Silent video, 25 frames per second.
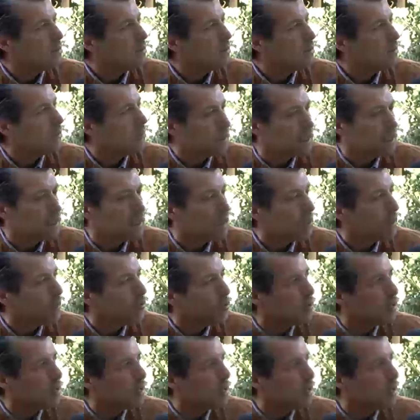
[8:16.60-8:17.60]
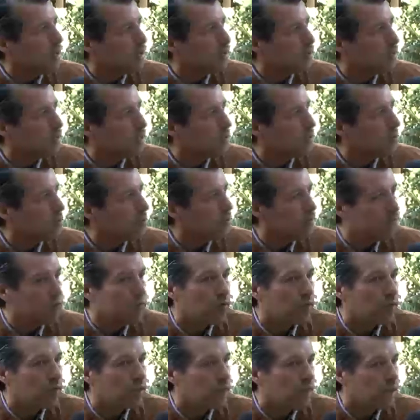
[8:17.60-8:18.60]
se tiene que poner el acento en
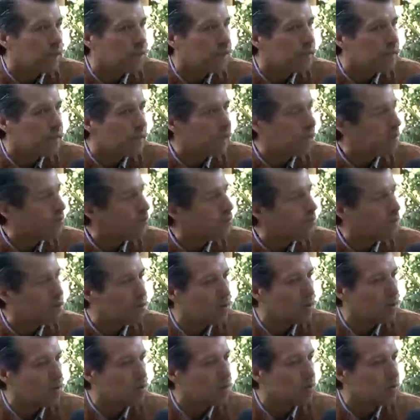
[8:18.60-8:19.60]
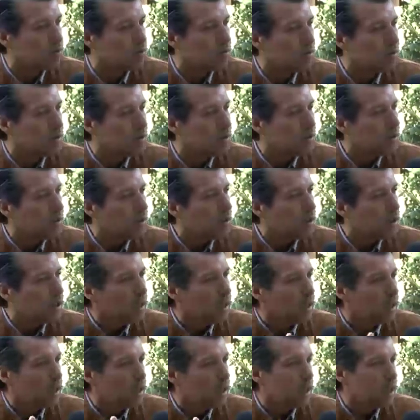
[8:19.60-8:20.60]
fortalecer uno de los
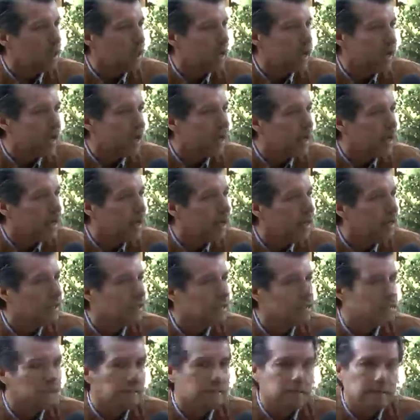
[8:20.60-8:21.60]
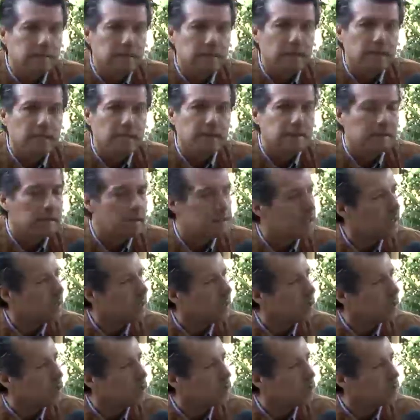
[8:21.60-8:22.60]
eh, engranajes del sistema estatal
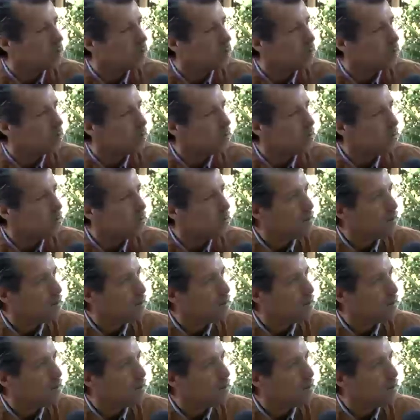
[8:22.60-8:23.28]
anticorrupción.